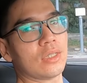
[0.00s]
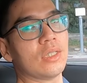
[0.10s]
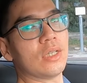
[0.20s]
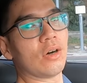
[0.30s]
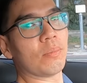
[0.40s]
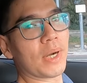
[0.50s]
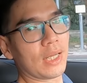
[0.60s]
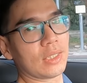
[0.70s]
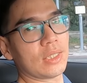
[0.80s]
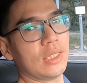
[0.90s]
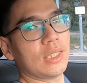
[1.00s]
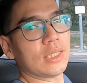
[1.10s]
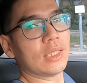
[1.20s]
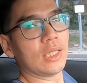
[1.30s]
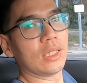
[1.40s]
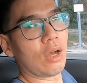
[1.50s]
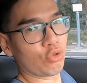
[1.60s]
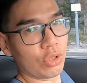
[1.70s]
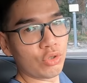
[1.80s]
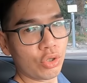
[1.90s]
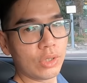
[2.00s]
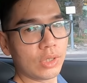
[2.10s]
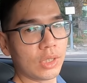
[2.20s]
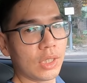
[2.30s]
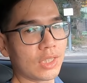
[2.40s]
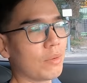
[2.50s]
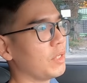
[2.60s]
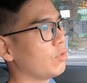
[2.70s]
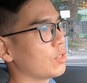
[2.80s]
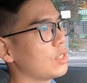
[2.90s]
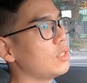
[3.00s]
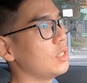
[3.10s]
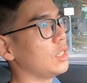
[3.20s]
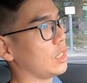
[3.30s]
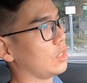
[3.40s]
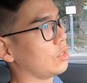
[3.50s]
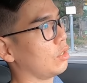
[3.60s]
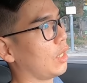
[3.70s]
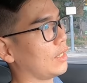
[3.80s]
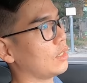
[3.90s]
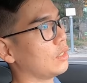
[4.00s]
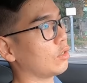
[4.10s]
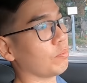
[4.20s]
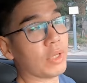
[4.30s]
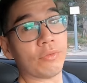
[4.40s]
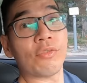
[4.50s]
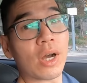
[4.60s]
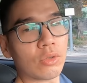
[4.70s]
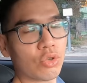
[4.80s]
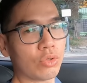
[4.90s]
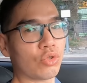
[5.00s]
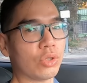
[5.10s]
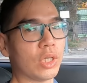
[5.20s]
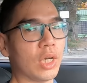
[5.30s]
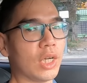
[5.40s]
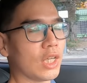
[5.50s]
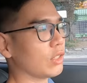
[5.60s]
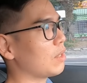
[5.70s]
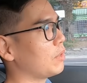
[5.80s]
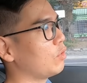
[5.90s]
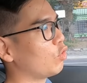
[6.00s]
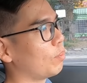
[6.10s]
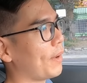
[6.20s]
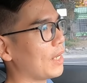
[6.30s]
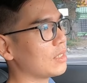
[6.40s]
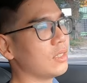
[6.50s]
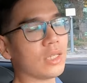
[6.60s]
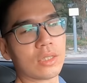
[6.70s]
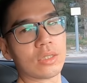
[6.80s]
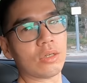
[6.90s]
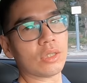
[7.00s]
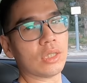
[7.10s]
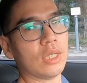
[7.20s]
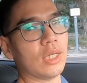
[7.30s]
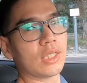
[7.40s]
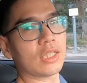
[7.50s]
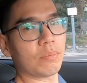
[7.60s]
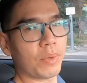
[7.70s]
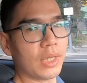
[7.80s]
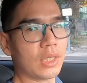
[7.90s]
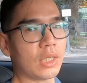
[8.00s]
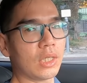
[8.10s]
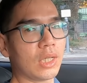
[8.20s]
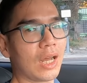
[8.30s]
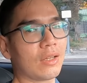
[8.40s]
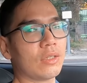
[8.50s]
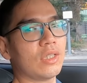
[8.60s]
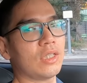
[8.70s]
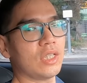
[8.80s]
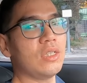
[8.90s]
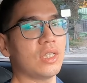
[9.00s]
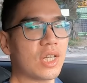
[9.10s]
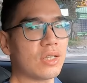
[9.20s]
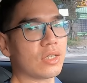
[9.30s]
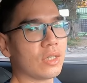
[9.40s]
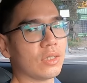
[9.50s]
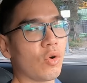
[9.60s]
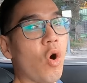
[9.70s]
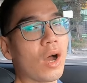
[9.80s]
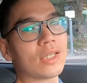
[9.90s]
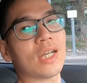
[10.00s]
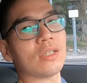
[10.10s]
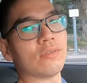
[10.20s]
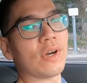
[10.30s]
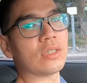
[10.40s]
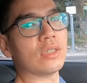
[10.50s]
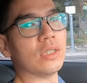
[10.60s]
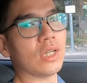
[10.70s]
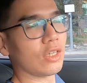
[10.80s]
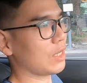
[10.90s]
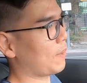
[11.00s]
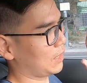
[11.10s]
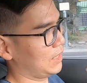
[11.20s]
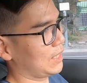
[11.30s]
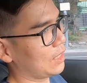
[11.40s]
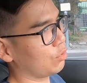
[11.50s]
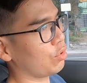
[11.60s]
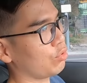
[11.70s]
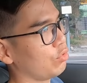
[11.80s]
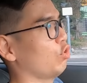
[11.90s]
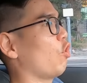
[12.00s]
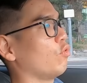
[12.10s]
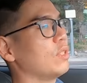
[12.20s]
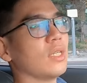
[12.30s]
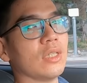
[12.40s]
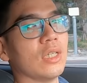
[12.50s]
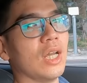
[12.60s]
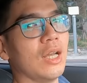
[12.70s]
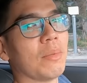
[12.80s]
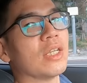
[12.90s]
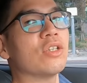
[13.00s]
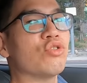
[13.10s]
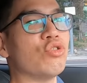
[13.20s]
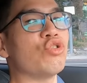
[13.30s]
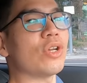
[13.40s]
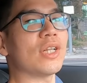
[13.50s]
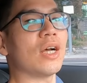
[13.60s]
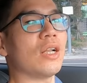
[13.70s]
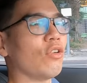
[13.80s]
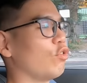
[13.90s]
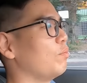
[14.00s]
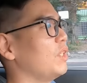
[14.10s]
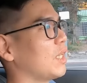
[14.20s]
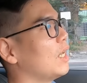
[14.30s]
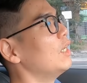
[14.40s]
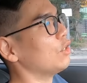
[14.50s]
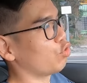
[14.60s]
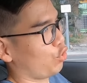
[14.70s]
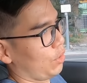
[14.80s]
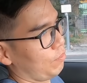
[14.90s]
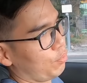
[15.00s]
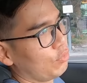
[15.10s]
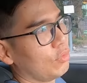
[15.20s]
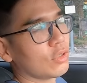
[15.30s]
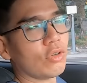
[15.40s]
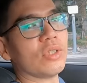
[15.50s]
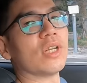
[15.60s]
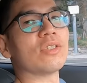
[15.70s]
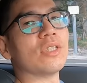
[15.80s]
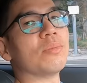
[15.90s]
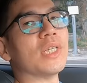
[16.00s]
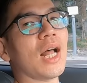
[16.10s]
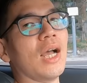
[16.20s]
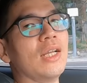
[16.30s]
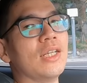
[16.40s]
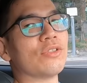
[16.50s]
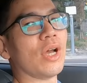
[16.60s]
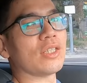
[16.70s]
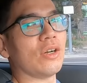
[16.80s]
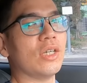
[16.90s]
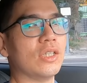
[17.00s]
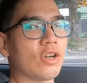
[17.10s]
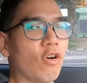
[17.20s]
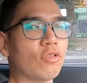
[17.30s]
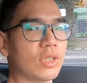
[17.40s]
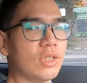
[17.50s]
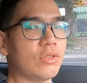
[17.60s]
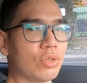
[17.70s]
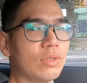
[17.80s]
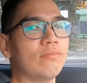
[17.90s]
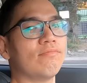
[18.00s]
这里哈、哦、本来是一个老眷村，在民国四十几年的时候还是那种平房的眷村，然后在民国八十年的时候呢，在这边呢它新建成华夏的方式，然后再把其他的眷村同整呢，把那些军眷啊、老农民啊，全部都移到这里边来，所以它叫二空新村